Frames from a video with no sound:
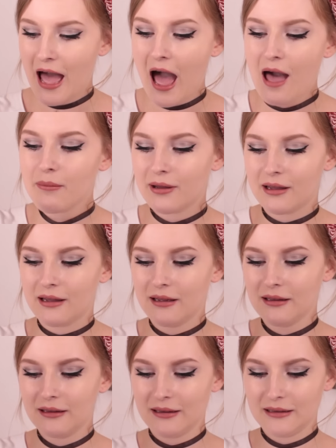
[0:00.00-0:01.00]

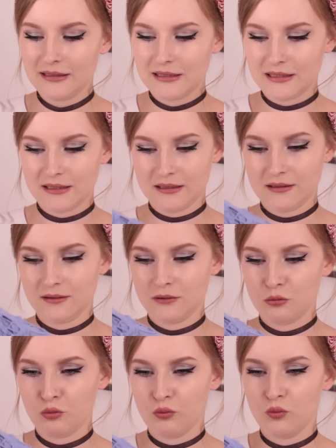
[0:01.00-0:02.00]
Aber ich
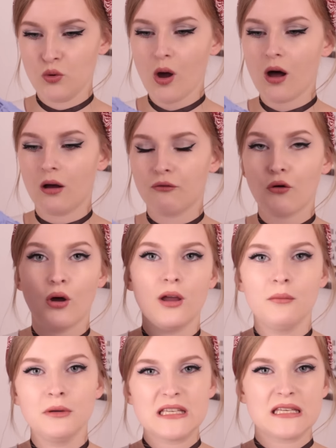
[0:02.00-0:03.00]
äh, ja,
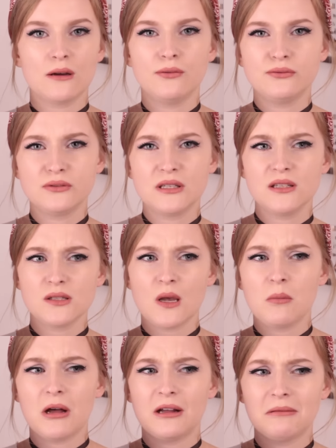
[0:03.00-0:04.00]
freue mich auf den
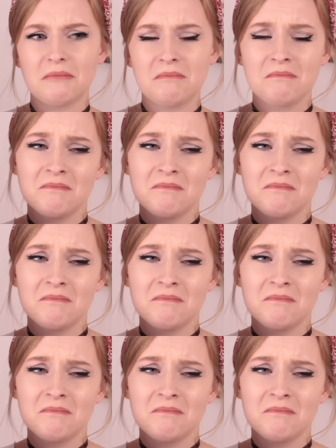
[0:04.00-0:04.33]
Sommer,